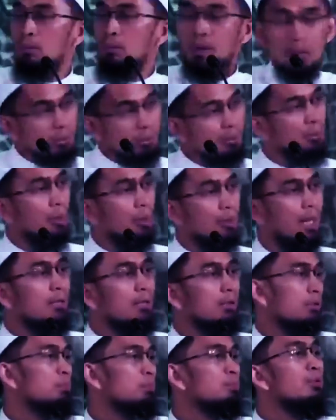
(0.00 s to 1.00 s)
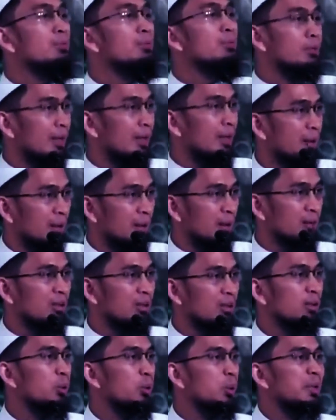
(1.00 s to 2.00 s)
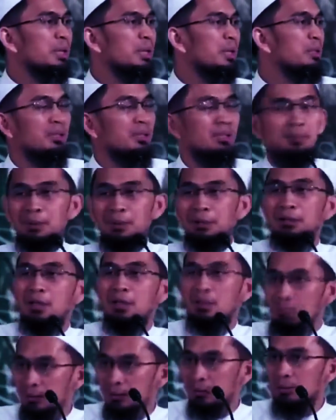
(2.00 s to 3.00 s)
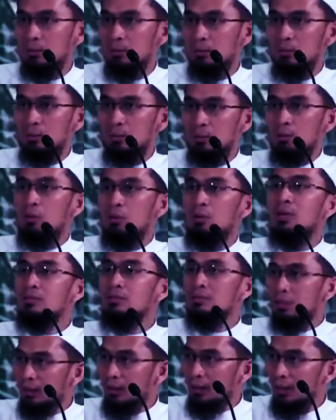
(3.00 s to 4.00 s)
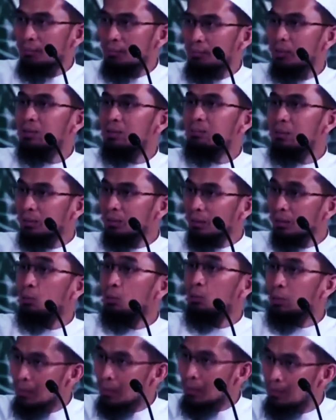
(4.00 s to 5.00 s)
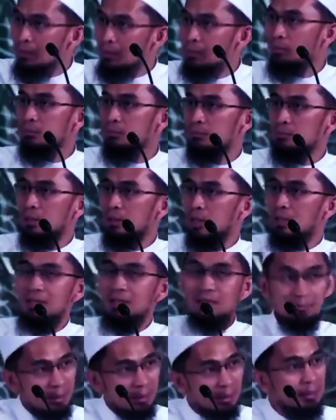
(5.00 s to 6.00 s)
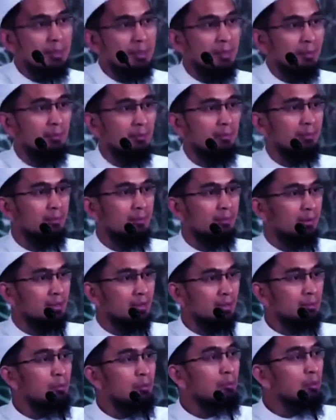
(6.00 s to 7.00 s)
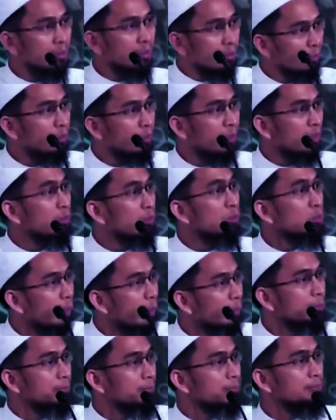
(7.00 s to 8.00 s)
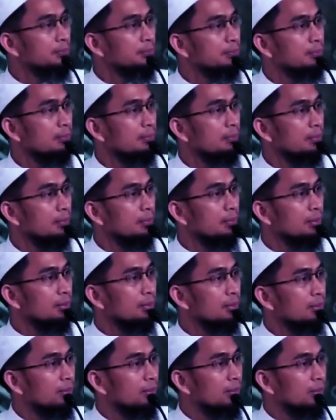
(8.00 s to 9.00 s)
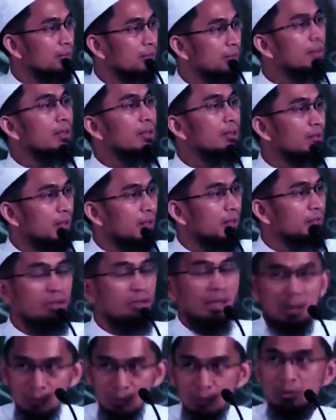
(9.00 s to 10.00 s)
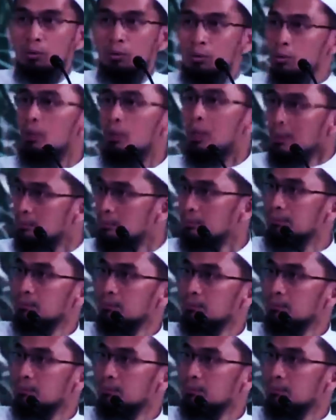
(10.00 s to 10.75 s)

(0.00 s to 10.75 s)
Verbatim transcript: Mengaku Tuhan, anak rabbukumul a'la. Saya Tuhan kalian yang paling hebat. Orang sekarang paling banter ngaku nabi. Ada yang malaikat. Tapi belum ditemukan aku Tuhan. Silahkan cek. Fir'aun aku Tuhan.